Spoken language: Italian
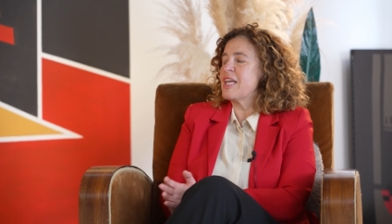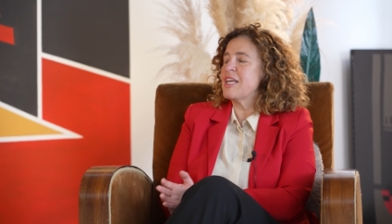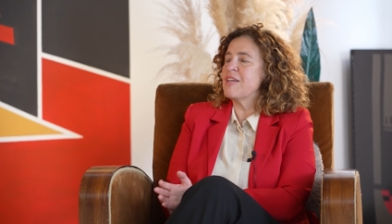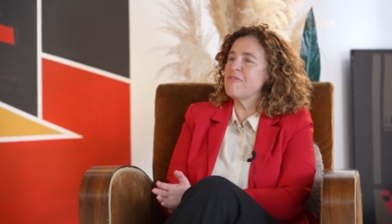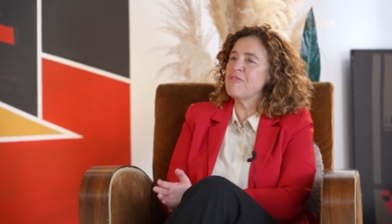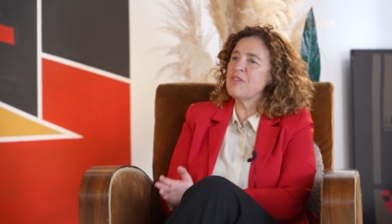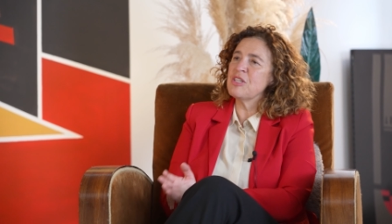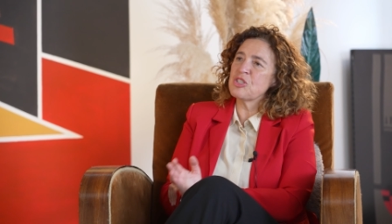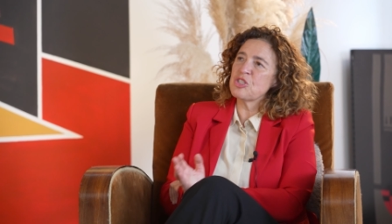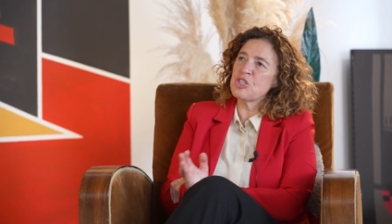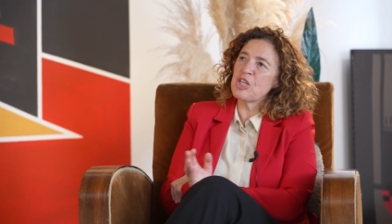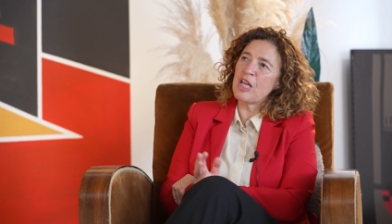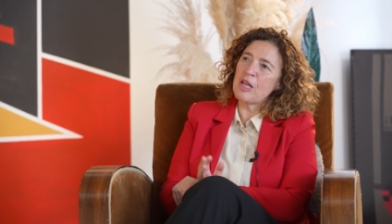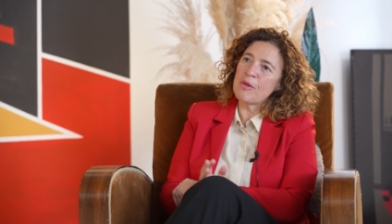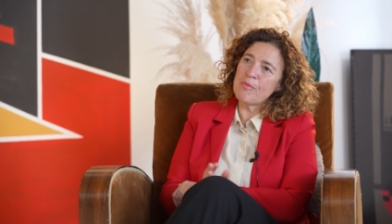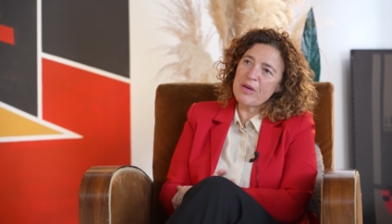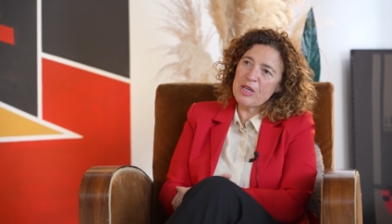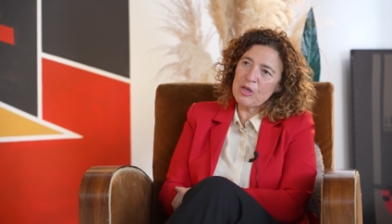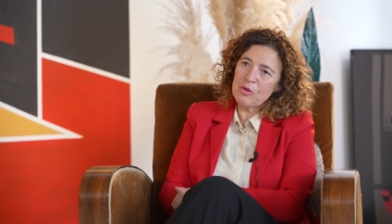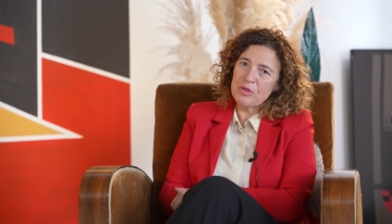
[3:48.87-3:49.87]
Invece
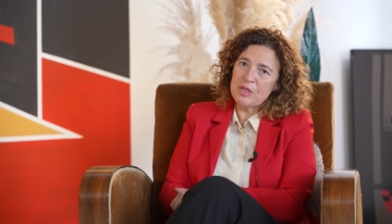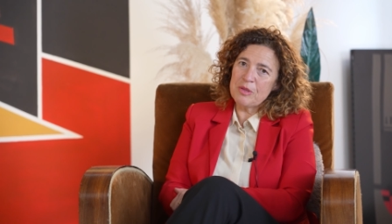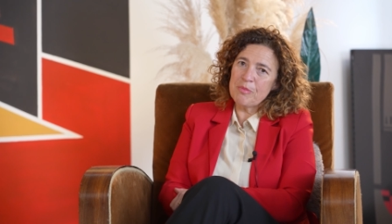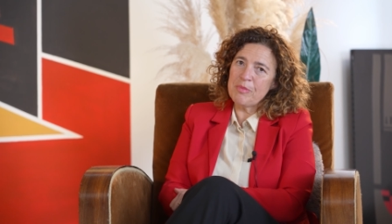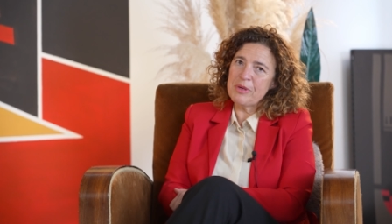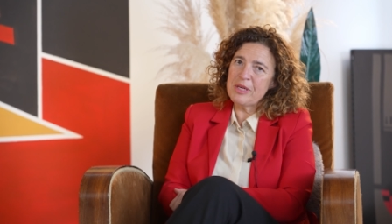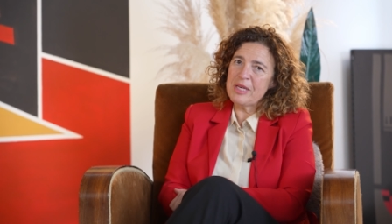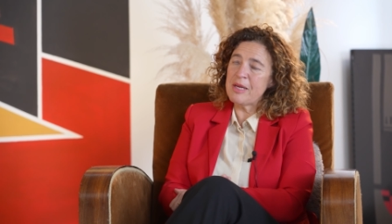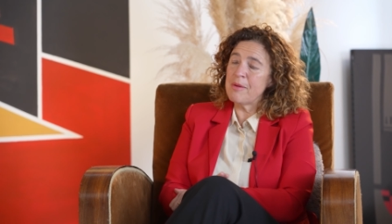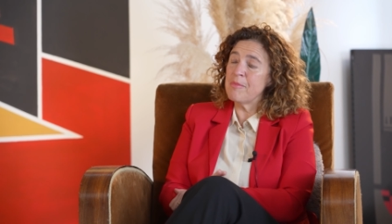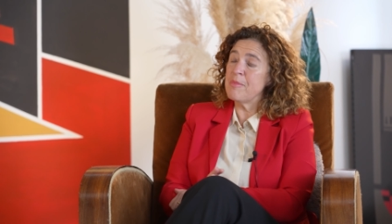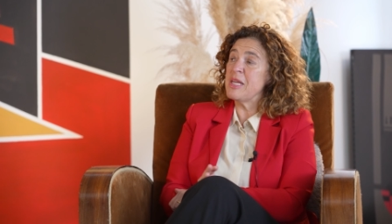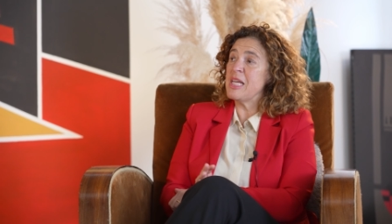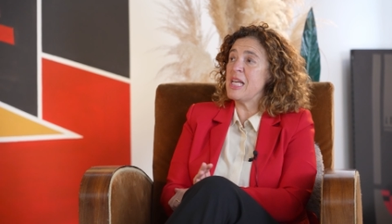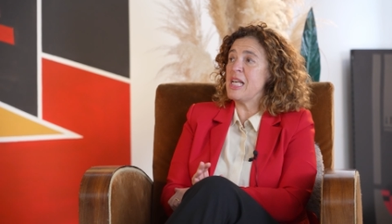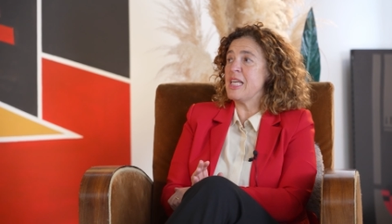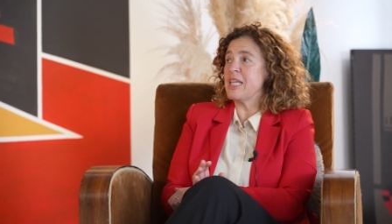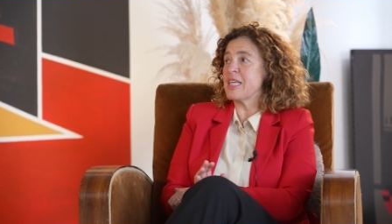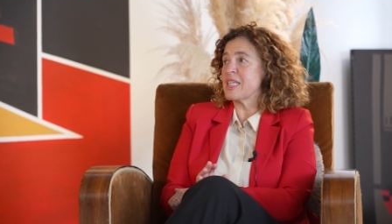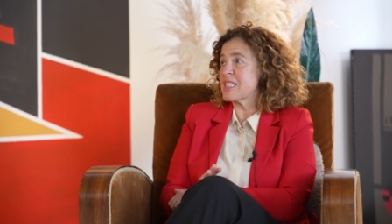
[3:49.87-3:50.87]
l'albergo ah. di
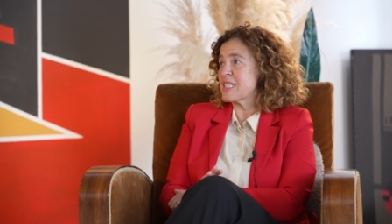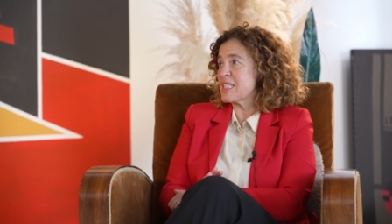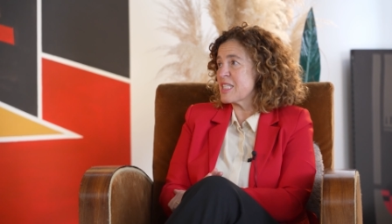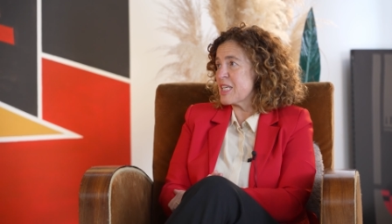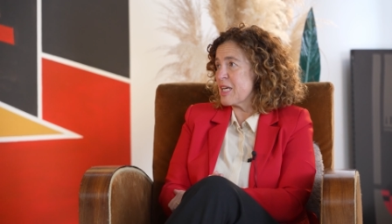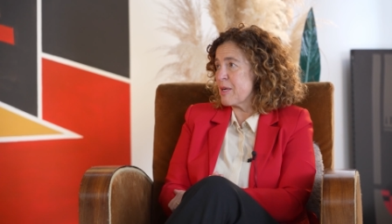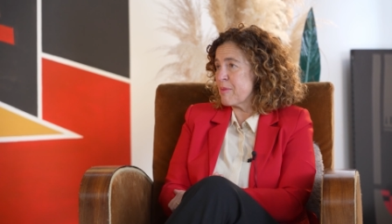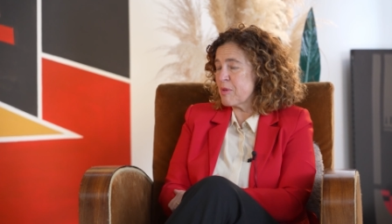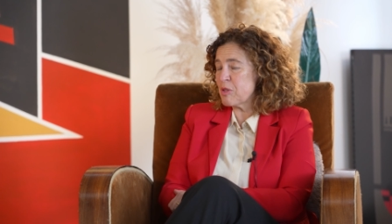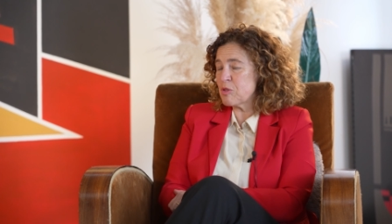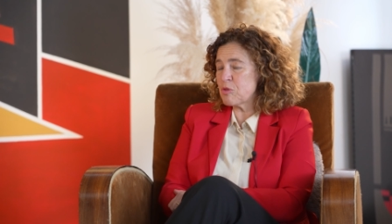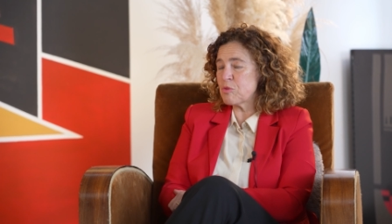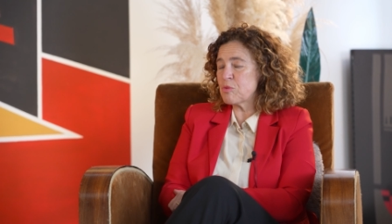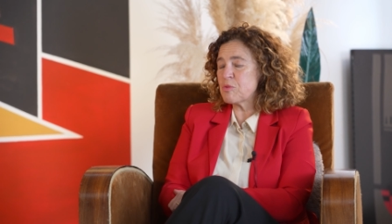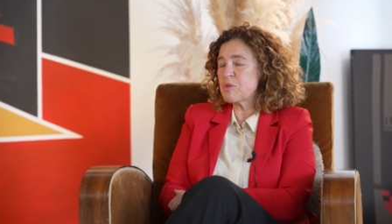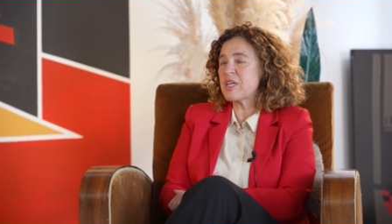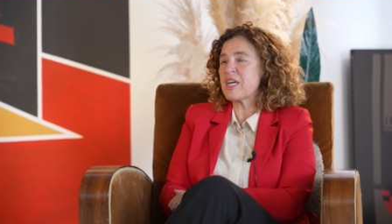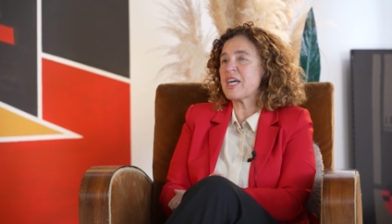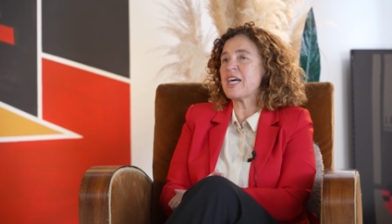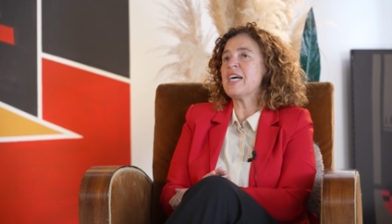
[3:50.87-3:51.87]
Pennabilli, che si chiama
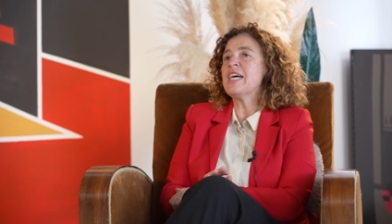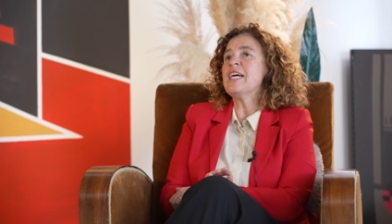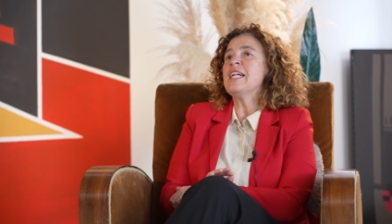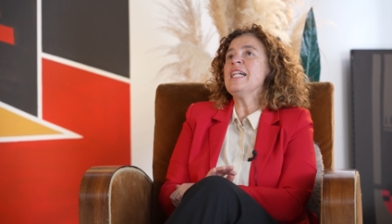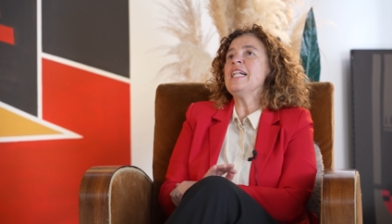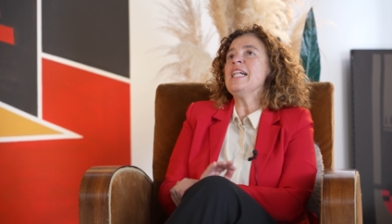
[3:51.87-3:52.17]
Duca,